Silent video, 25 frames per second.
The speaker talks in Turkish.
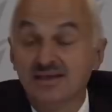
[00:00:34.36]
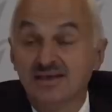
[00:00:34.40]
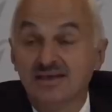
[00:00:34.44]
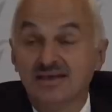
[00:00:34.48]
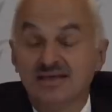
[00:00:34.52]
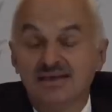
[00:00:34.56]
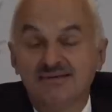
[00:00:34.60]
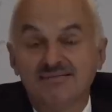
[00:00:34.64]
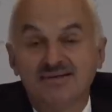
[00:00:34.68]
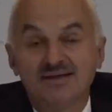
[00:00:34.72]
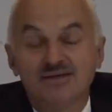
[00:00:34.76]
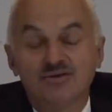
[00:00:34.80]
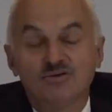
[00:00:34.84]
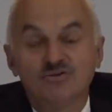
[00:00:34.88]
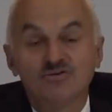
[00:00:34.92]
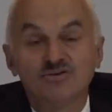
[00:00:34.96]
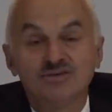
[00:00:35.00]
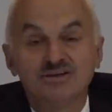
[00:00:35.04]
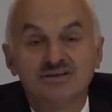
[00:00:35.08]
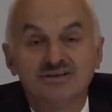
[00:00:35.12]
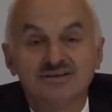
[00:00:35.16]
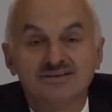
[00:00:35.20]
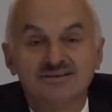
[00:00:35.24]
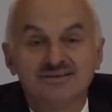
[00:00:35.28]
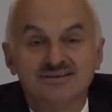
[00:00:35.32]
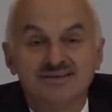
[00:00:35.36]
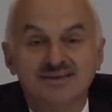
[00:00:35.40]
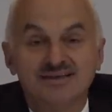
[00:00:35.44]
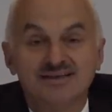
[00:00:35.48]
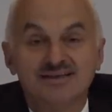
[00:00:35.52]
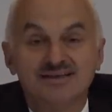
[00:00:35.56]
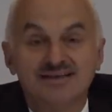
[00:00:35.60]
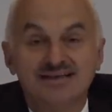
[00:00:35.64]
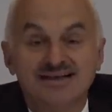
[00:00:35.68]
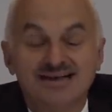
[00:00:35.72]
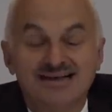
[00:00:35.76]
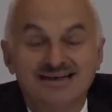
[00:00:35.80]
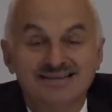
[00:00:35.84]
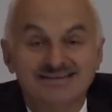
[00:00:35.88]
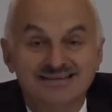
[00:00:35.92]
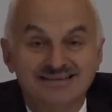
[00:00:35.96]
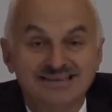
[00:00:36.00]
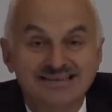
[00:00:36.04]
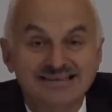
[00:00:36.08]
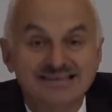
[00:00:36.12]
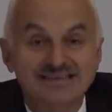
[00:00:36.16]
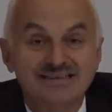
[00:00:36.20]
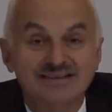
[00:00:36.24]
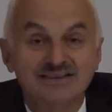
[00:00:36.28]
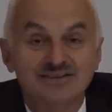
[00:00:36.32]
Hemen onun yanında
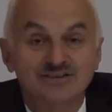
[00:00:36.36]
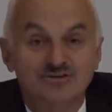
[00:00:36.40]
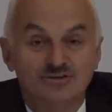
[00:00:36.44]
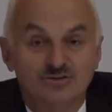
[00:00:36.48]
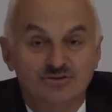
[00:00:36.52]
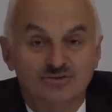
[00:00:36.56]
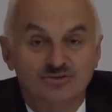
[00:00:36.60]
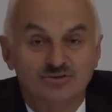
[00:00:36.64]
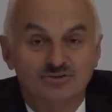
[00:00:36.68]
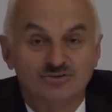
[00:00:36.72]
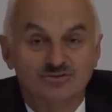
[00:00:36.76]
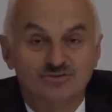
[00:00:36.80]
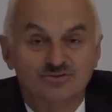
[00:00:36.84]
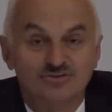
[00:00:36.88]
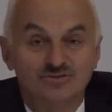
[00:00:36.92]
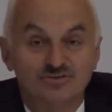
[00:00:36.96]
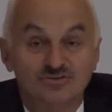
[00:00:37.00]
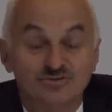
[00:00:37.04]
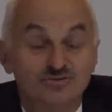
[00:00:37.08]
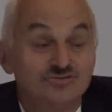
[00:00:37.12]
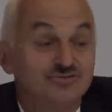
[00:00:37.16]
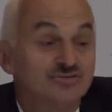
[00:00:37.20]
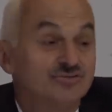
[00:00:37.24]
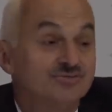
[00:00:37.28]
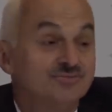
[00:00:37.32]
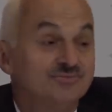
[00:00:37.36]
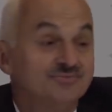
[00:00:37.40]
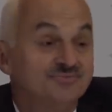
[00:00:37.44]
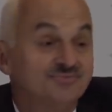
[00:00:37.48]
Atak 2'yi görüyorsunuz.